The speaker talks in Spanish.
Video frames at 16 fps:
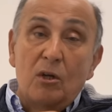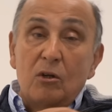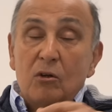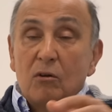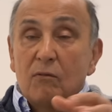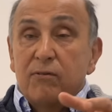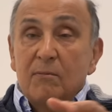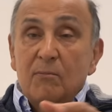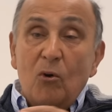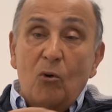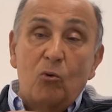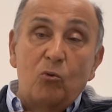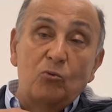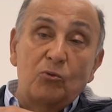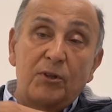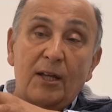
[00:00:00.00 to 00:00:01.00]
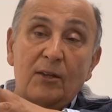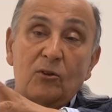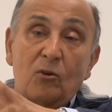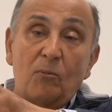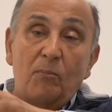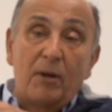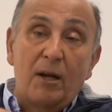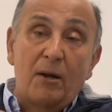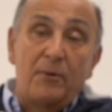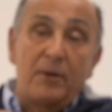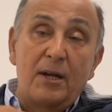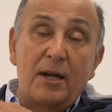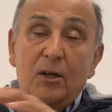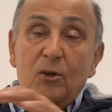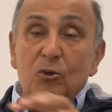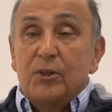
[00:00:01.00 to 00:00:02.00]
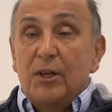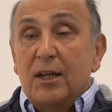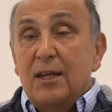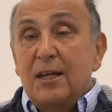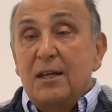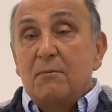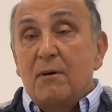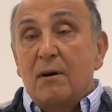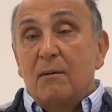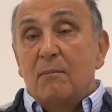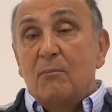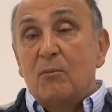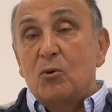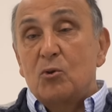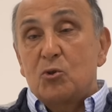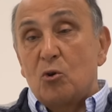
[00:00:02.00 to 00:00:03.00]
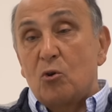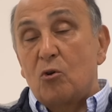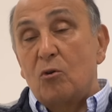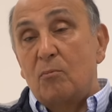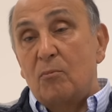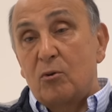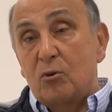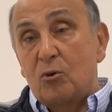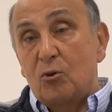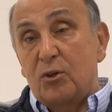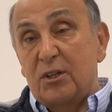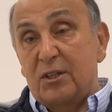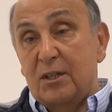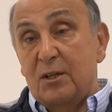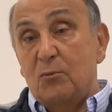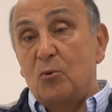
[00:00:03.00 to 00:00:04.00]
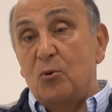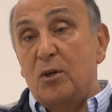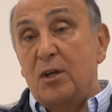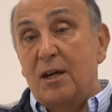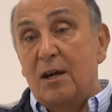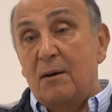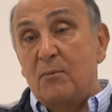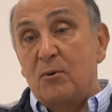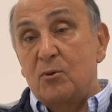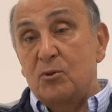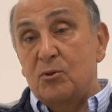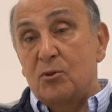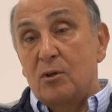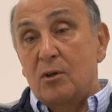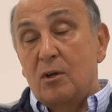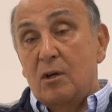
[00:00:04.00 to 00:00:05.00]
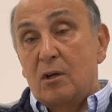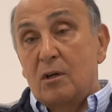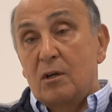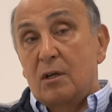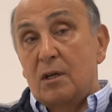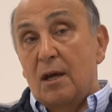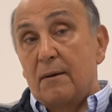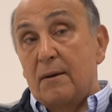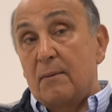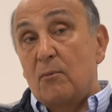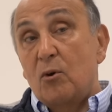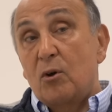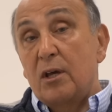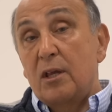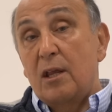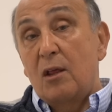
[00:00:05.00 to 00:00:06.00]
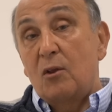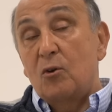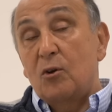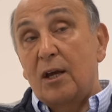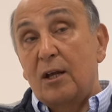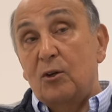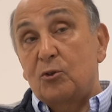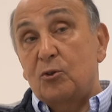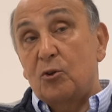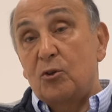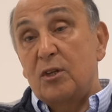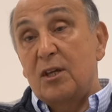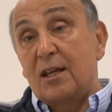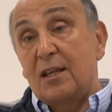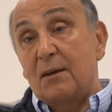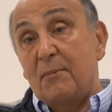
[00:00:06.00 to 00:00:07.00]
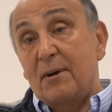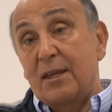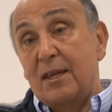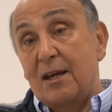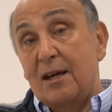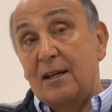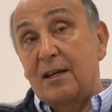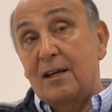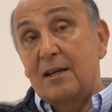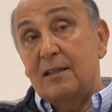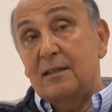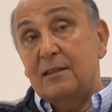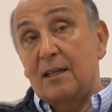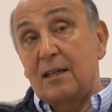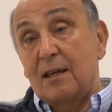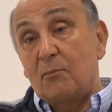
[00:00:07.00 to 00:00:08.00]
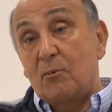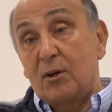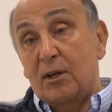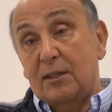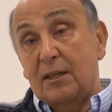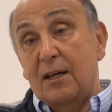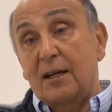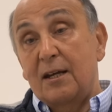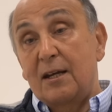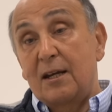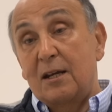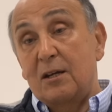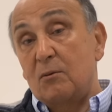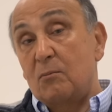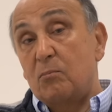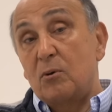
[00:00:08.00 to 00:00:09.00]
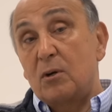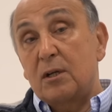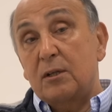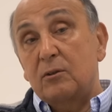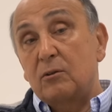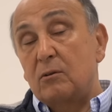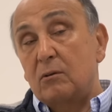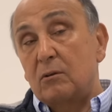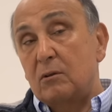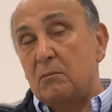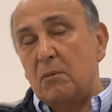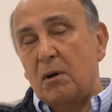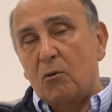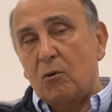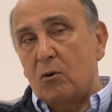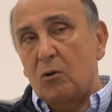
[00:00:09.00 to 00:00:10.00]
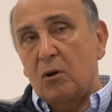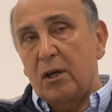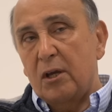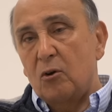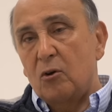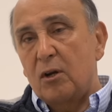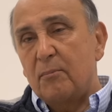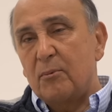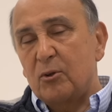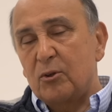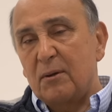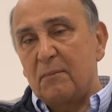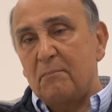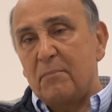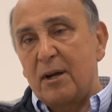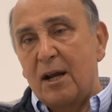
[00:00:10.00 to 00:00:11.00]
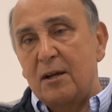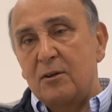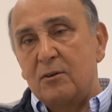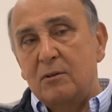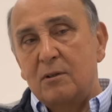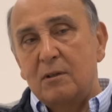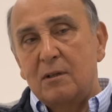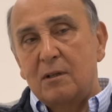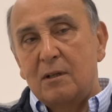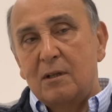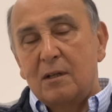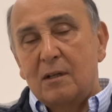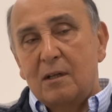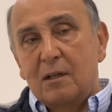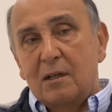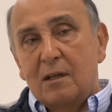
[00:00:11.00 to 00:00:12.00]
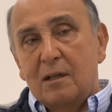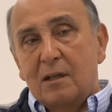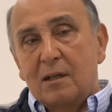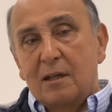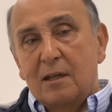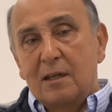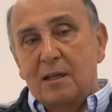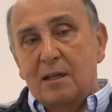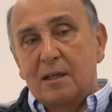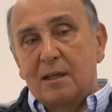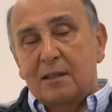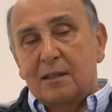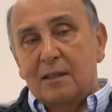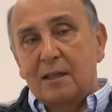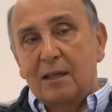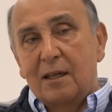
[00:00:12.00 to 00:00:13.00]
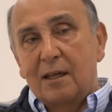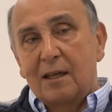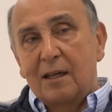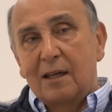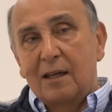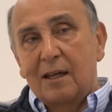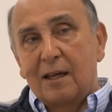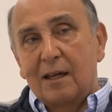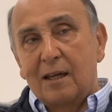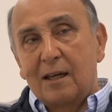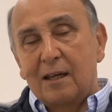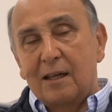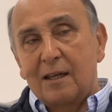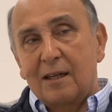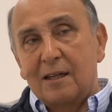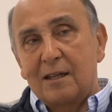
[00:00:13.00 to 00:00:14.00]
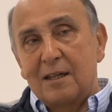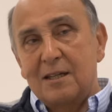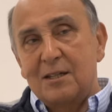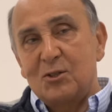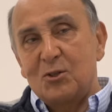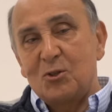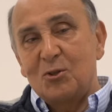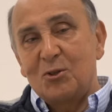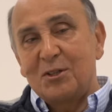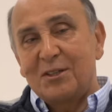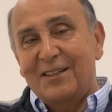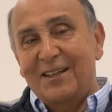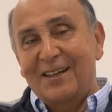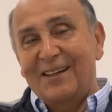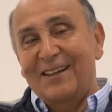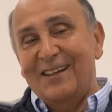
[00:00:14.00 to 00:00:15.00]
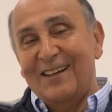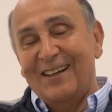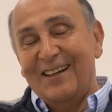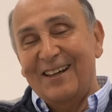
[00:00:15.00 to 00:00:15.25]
nos fuimos juntando para ver a qué hotel íbamos o cómo nos distribuíamos y habíamos quedado que al otro día de mañana teníamos que estar en el aeropuerto, no me acuerdo a qué hora, pero temprano. Y, este, y yo este,